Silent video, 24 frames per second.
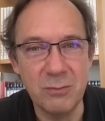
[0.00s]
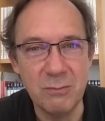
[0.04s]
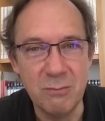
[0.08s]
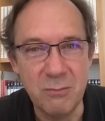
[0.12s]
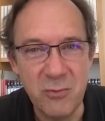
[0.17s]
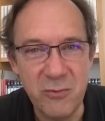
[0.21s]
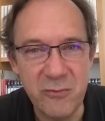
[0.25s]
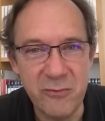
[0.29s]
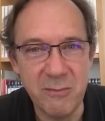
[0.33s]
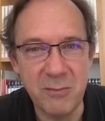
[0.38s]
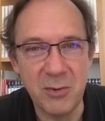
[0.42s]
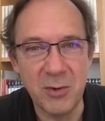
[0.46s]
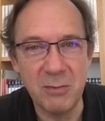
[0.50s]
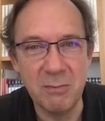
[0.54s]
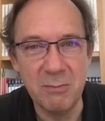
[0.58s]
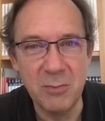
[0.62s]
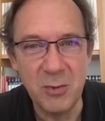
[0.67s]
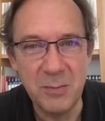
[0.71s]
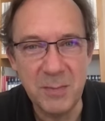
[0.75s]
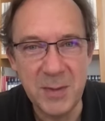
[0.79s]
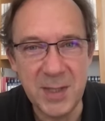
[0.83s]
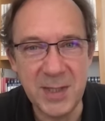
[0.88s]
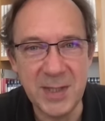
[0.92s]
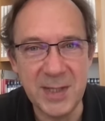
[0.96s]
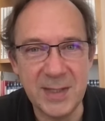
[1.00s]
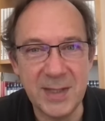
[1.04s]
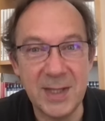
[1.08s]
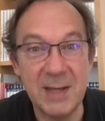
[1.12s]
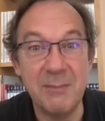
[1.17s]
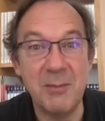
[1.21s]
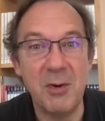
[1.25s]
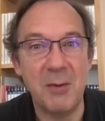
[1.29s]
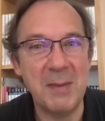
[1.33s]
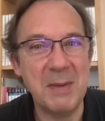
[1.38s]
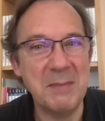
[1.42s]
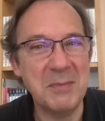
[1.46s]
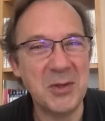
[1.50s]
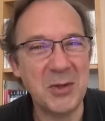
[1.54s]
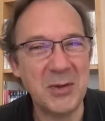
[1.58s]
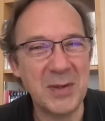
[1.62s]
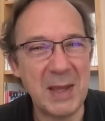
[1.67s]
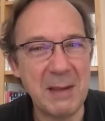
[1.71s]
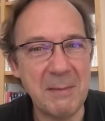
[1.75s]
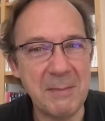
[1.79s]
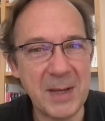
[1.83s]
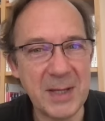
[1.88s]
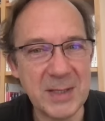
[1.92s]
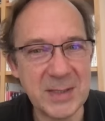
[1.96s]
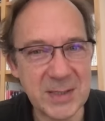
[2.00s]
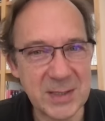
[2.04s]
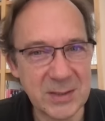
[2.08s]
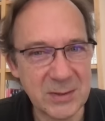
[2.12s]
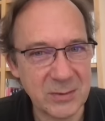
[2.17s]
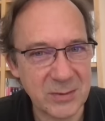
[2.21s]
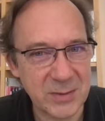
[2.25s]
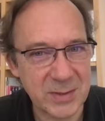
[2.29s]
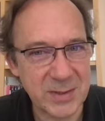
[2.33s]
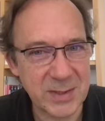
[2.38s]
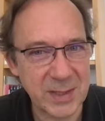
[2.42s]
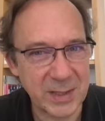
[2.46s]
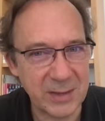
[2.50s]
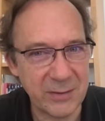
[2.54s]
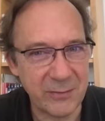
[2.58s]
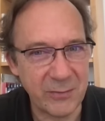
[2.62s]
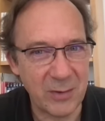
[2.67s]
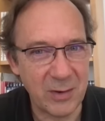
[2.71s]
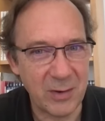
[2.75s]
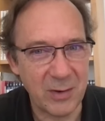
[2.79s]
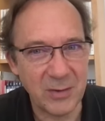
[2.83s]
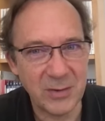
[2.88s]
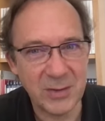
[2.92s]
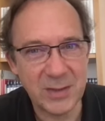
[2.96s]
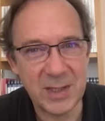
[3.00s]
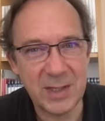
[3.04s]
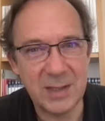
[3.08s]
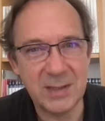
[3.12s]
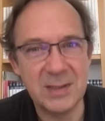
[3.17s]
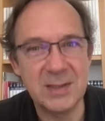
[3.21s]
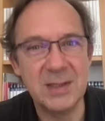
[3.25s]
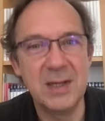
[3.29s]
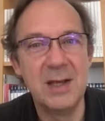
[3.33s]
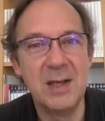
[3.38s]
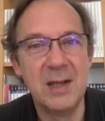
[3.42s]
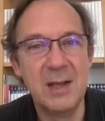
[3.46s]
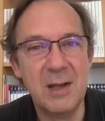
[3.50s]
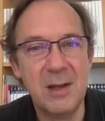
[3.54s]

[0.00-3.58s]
de, mouvement, de mobilité, mais en même temps d'impatience, ça qu'il faut avoir en tête.